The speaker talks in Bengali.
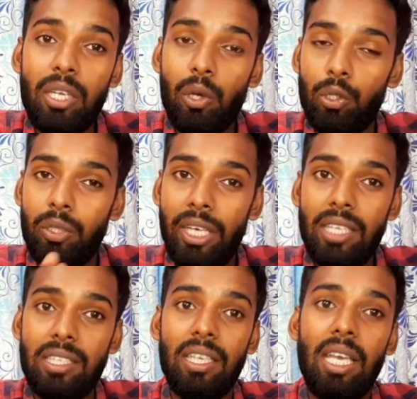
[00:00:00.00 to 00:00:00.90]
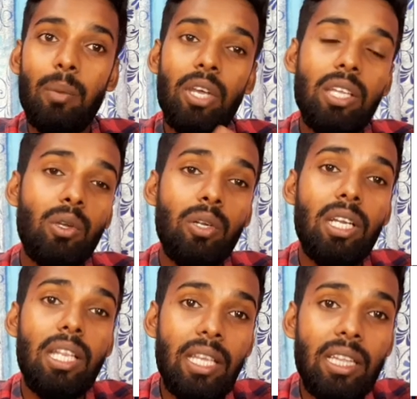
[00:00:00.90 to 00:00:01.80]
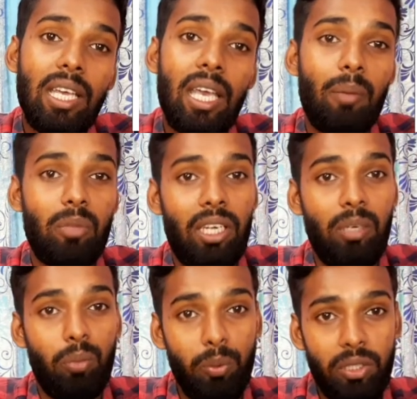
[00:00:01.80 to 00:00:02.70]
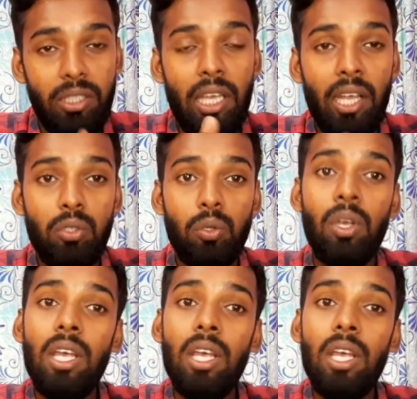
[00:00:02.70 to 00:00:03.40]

লিঙ্ক হয়তো দেখেছেন এবং এই ধরনের লিঙ্ক থেকে আপনার ইনফরমেশন দেখার জন্য